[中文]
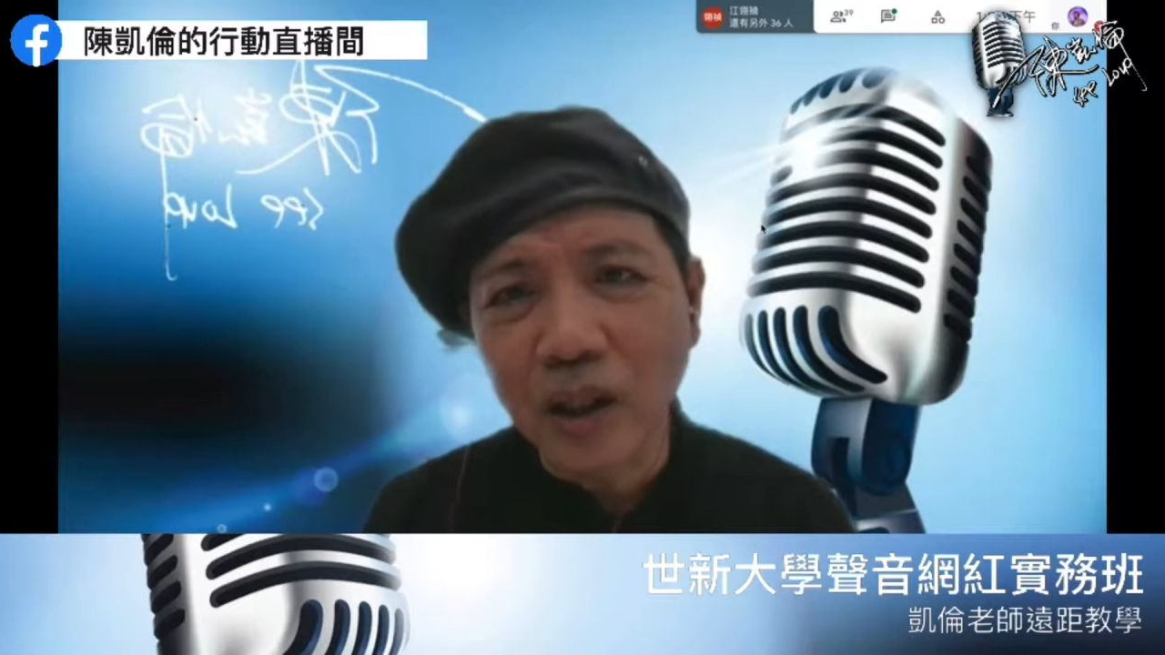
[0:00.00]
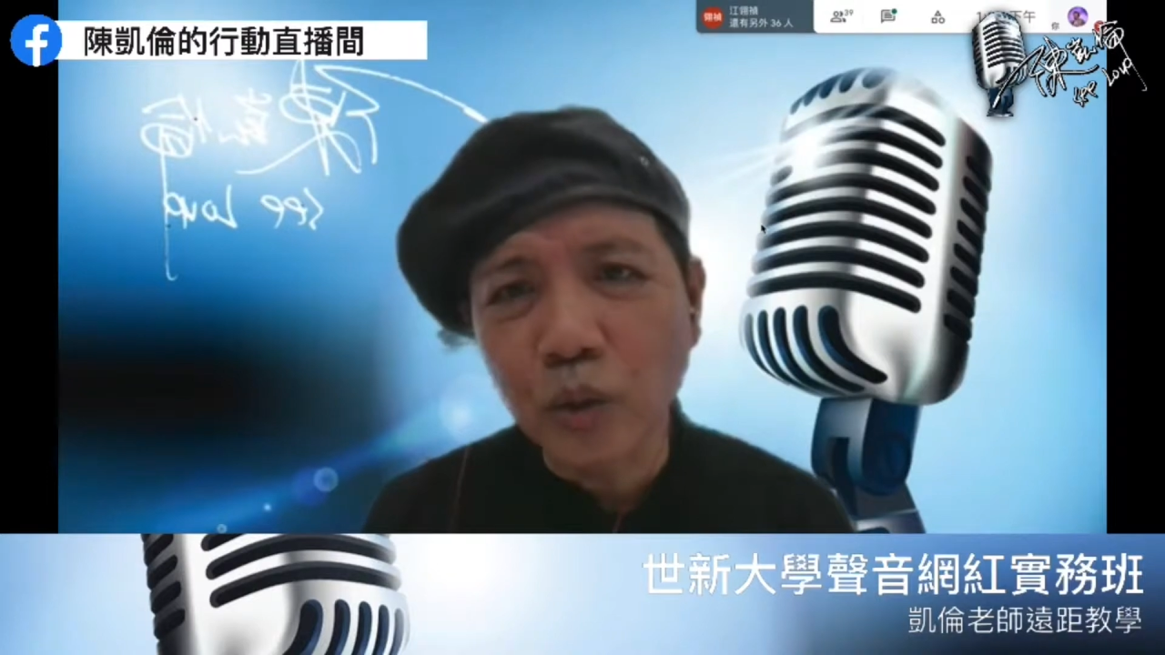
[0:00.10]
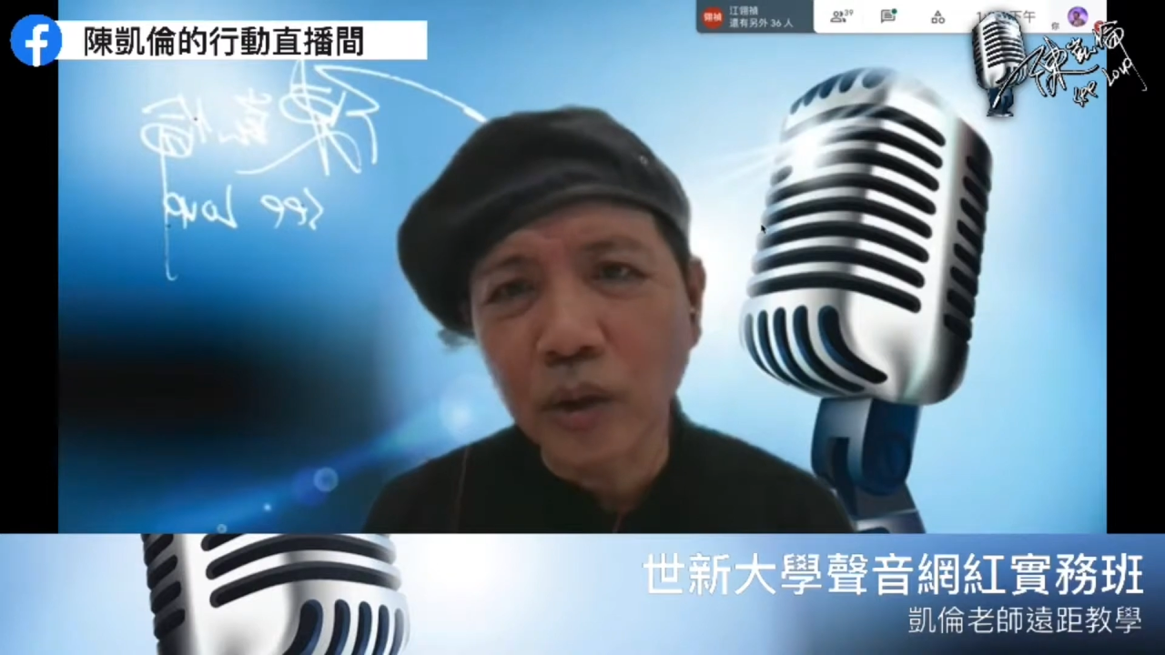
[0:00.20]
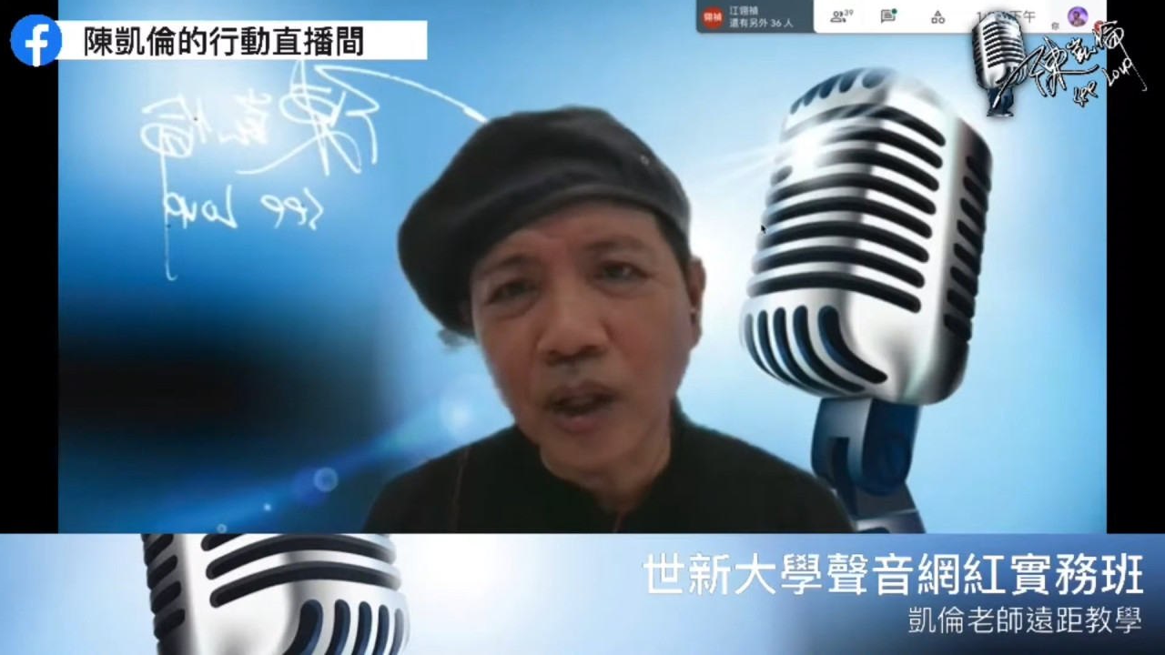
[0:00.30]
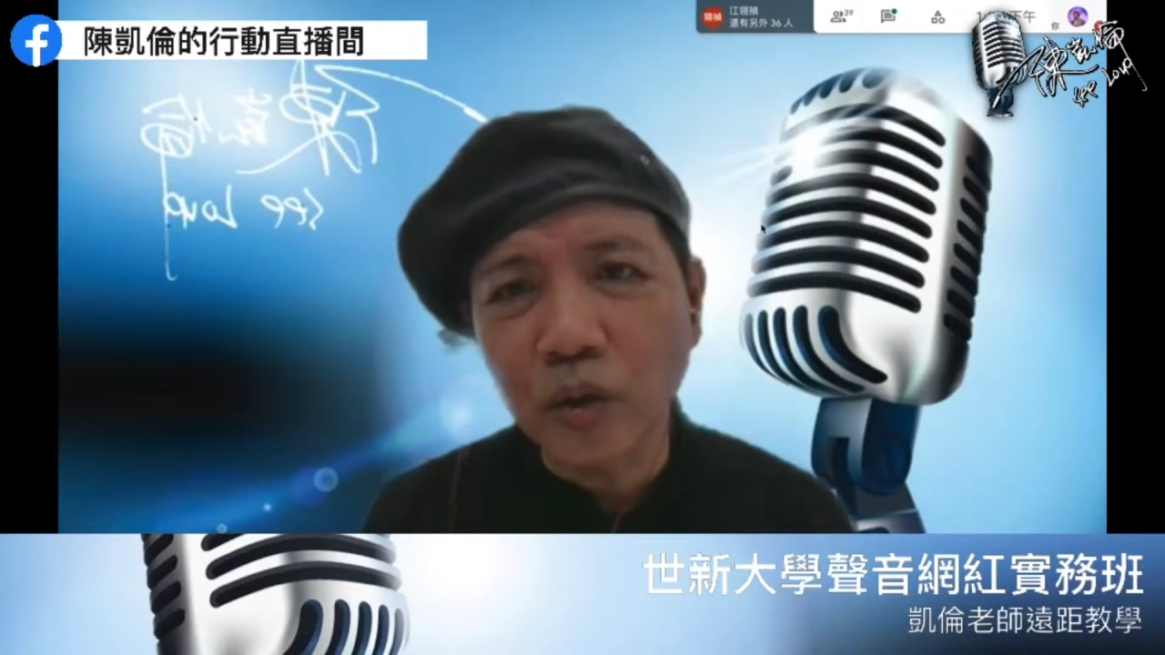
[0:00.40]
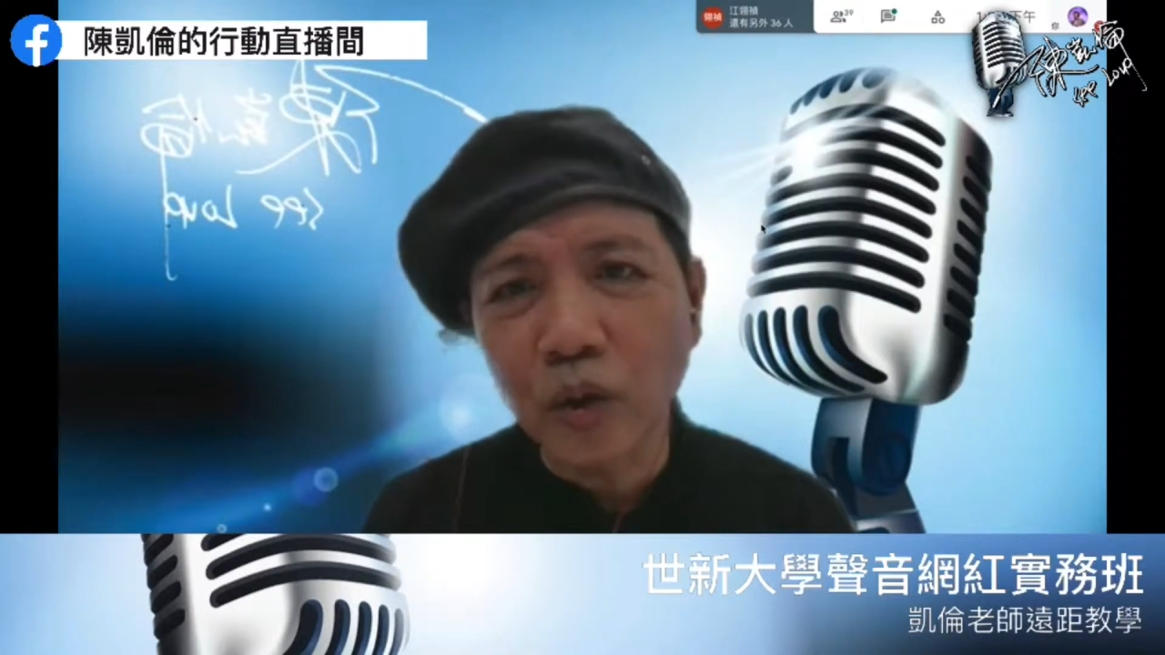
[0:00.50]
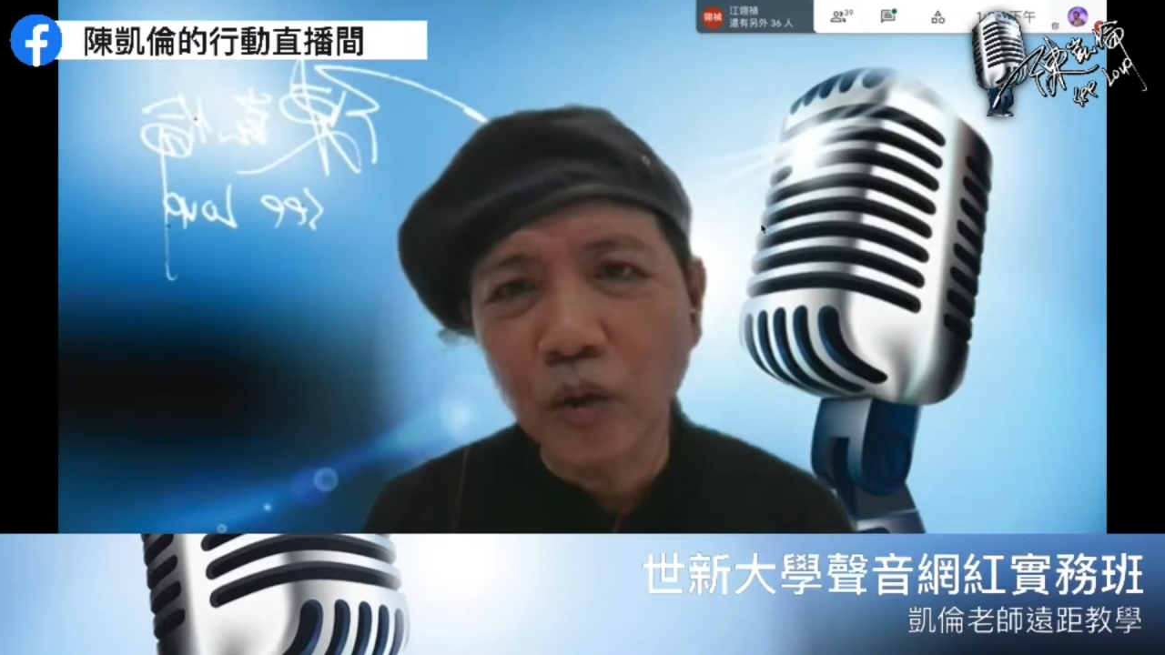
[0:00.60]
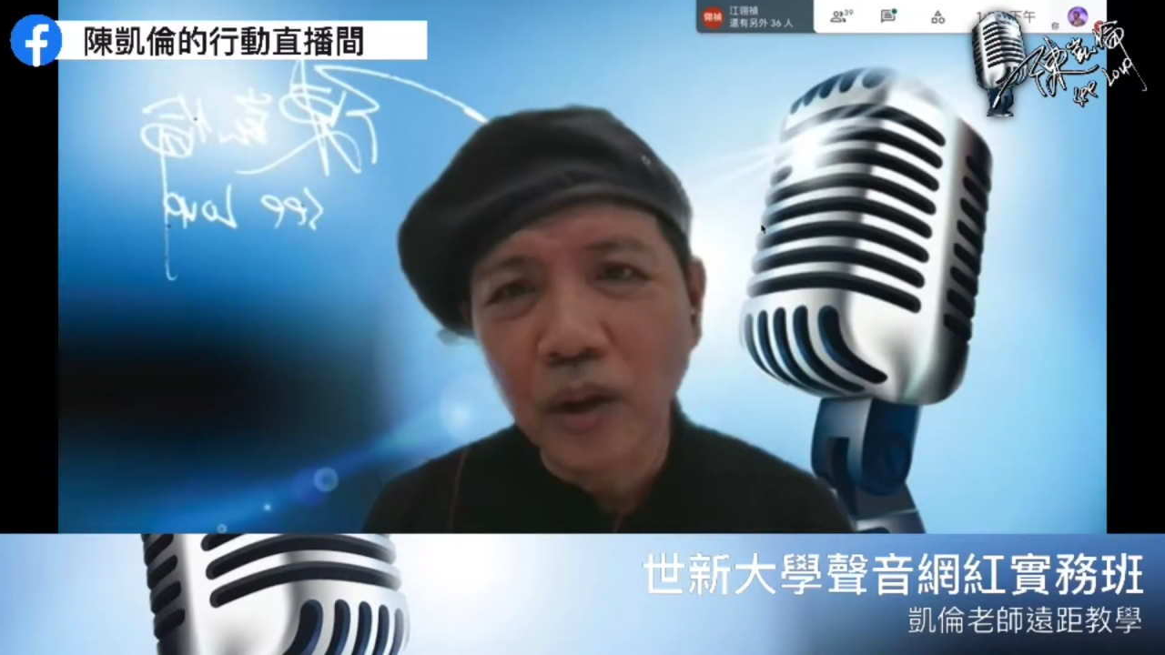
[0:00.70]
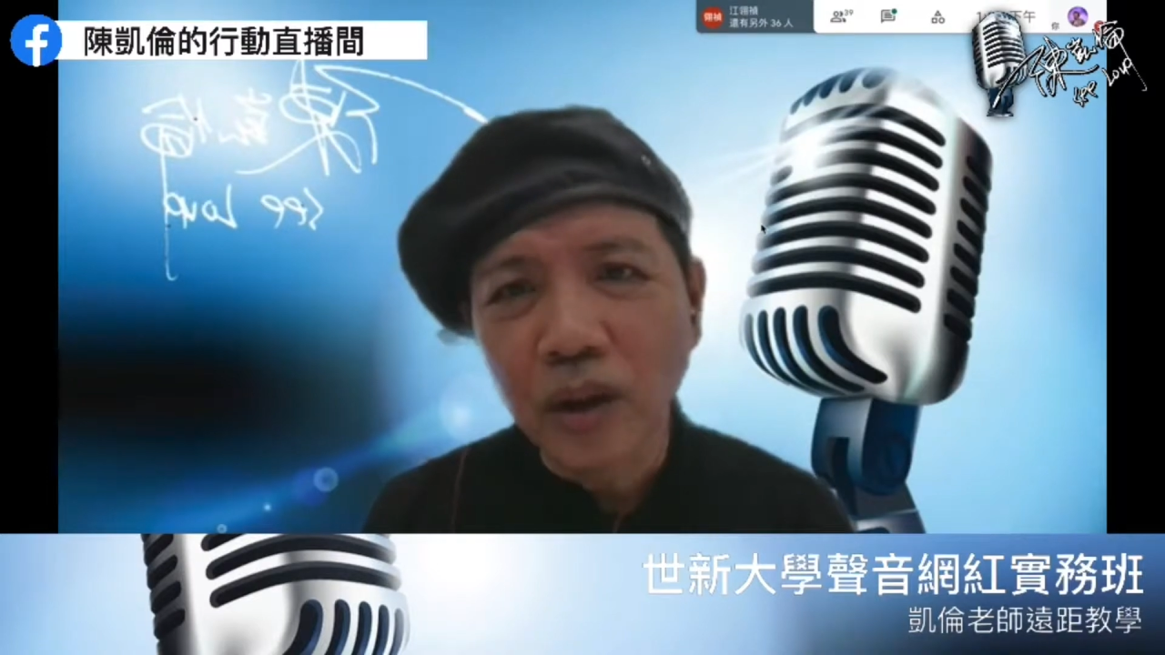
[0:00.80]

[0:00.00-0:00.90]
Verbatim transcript: 作当中，